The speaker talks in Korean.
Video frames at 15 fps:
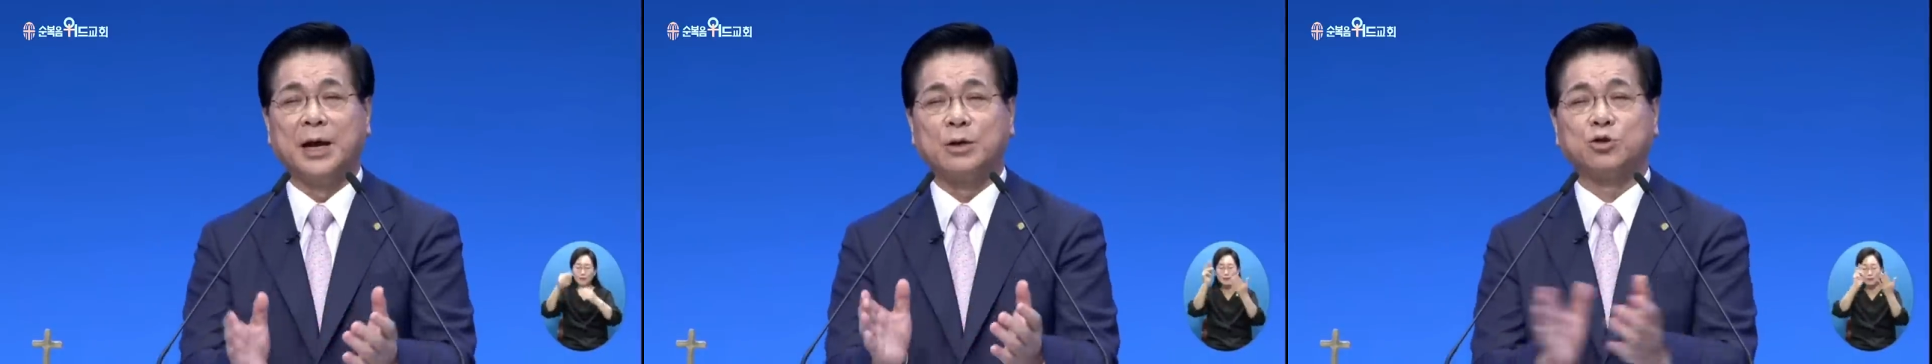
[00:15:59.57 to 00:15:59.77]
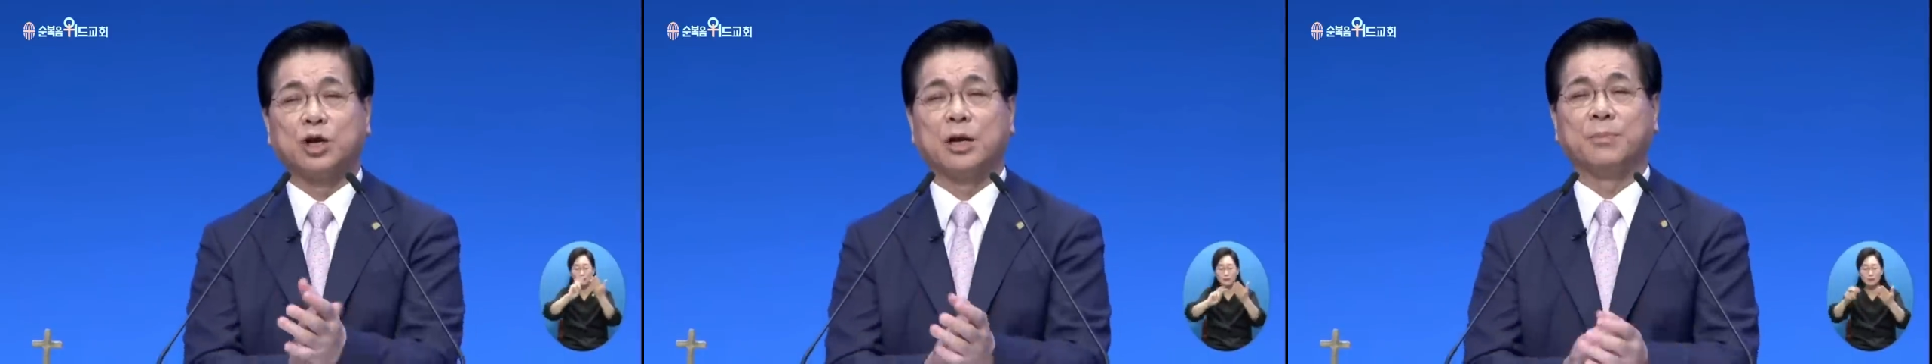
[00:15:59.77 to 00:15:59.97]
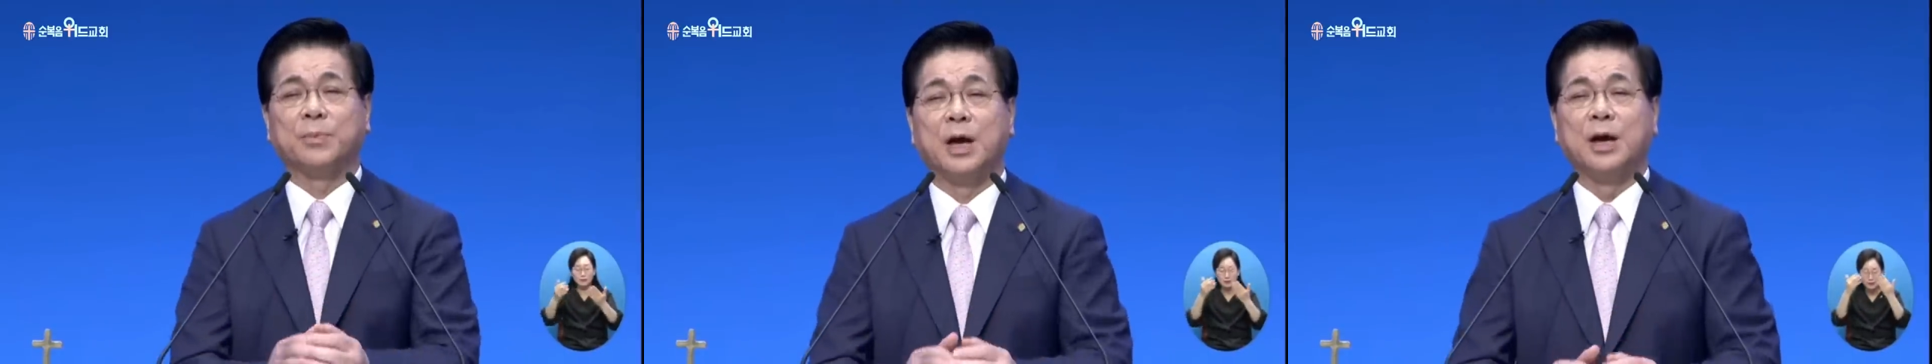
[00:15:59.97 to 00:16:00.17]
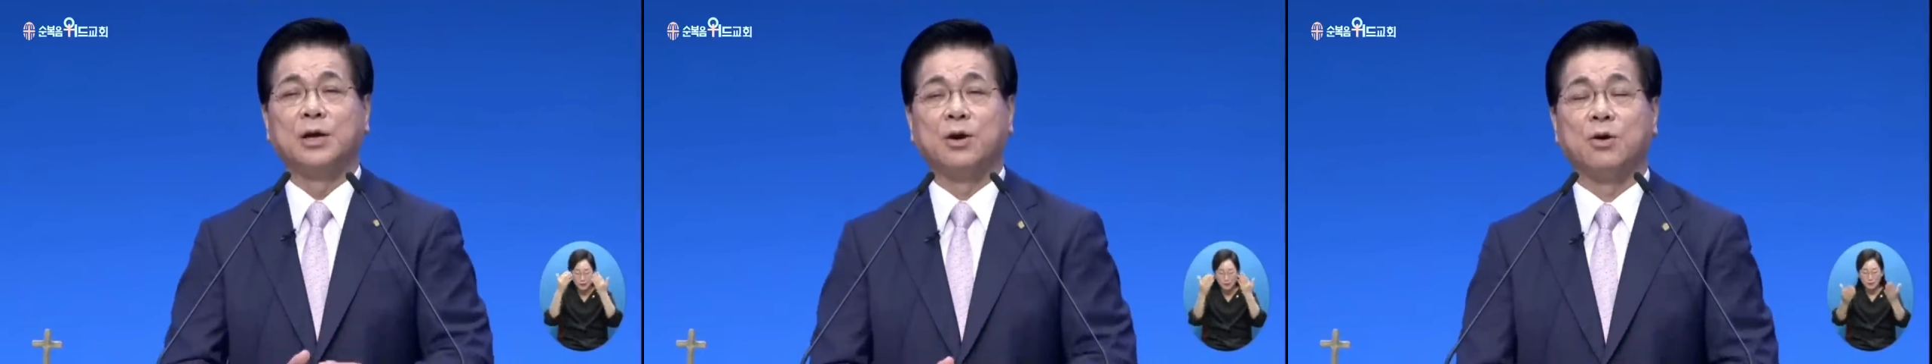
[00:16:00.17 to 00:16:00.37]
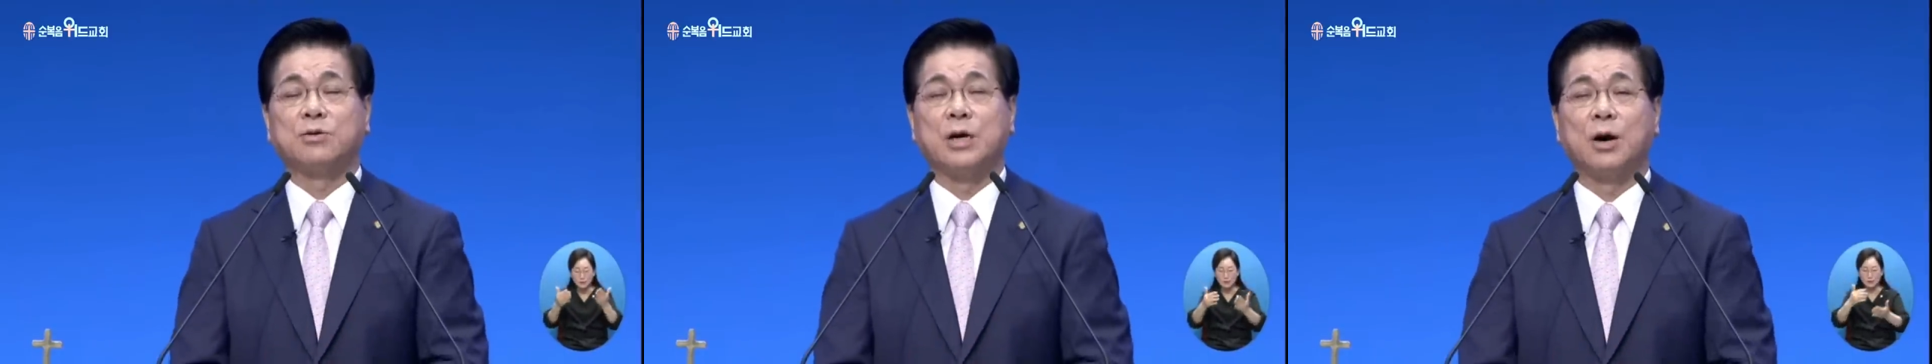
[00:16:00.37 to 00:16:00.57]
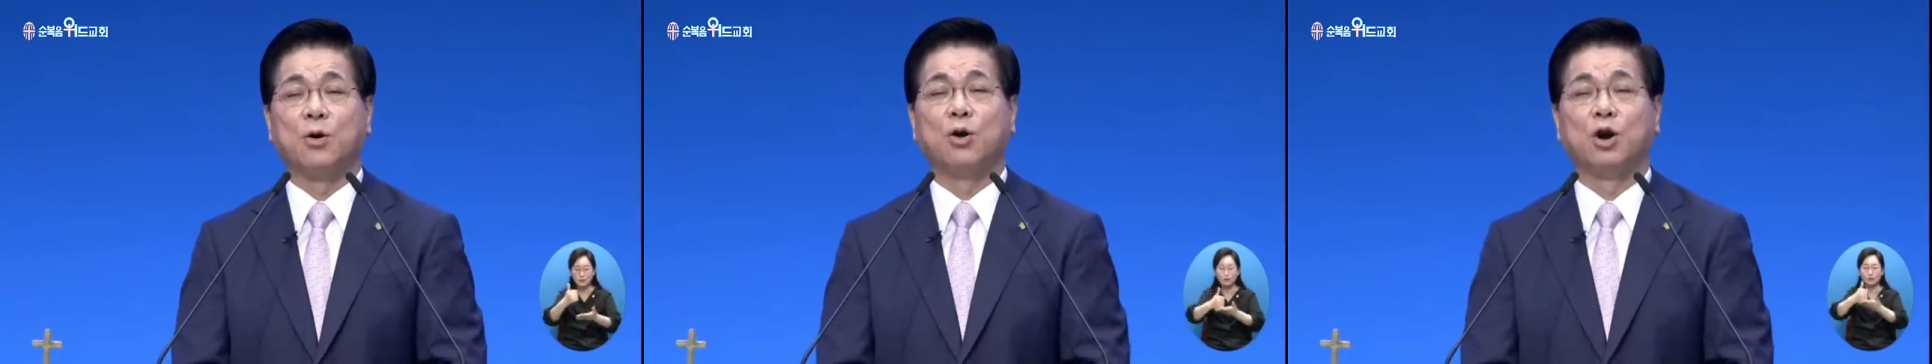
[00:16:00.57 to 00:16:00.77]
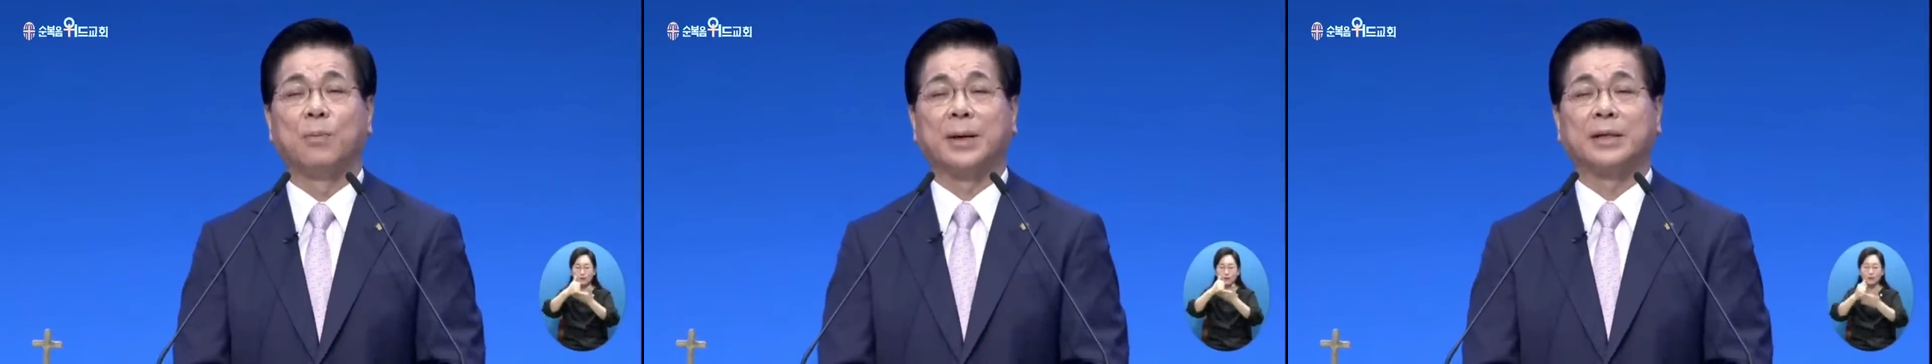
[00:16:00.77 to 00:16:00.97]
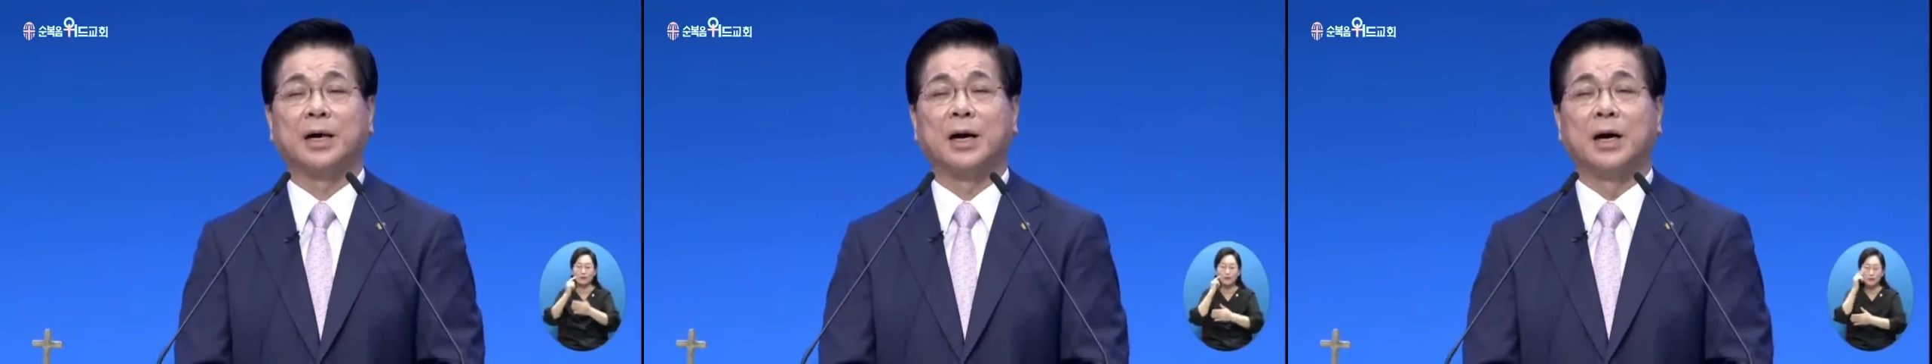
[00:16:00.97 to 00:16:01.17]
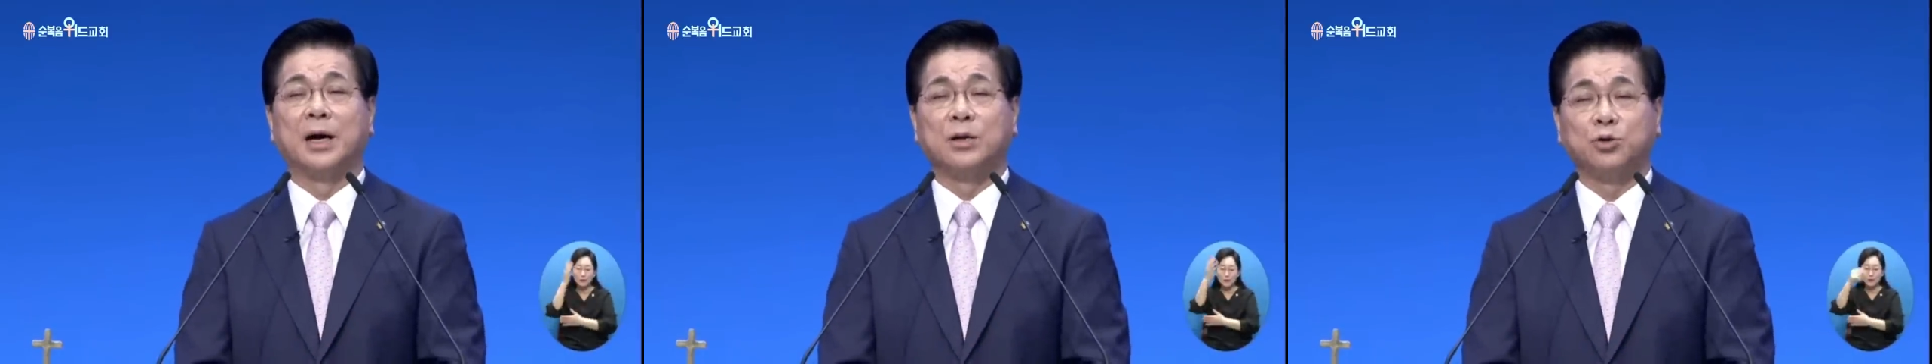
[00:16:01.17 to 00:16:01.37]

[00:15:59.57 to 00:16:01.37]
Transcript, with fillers: 주님 영광 홀로 받아